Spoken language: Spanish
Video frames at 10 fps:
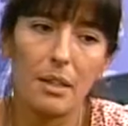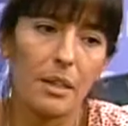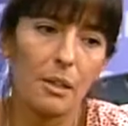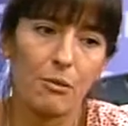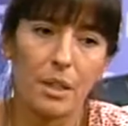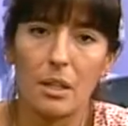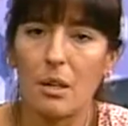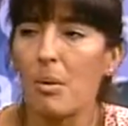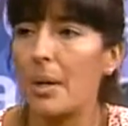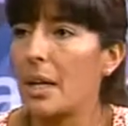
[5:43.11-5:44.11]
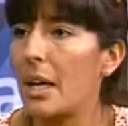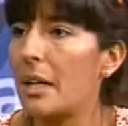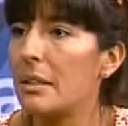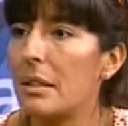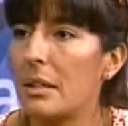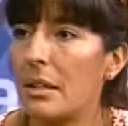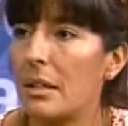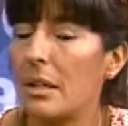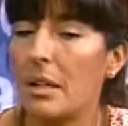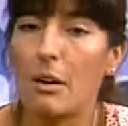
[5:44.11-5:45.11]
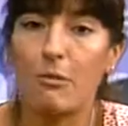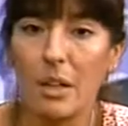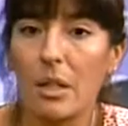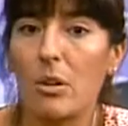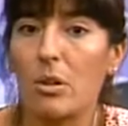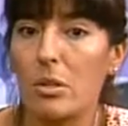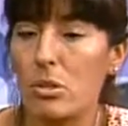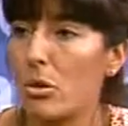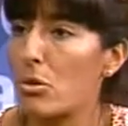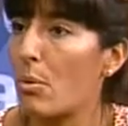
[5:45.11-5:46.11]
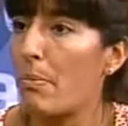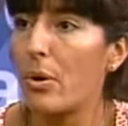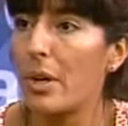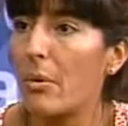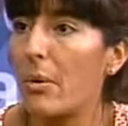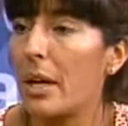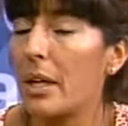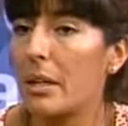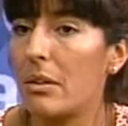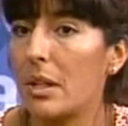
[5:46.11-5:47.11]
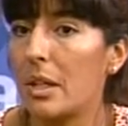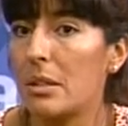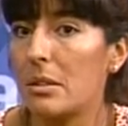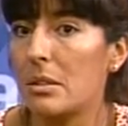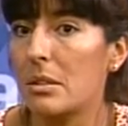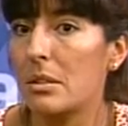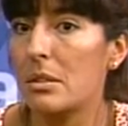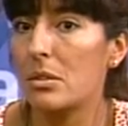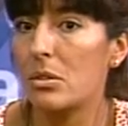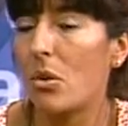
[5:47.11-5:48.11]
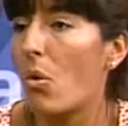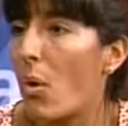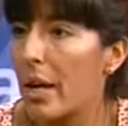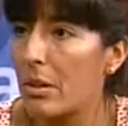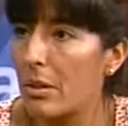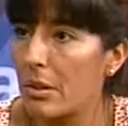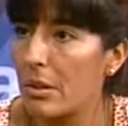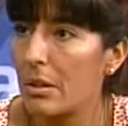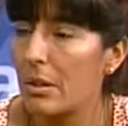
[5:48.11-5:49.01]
ni frente gobernante, afecta a los 18 por igual y creo que son cuatro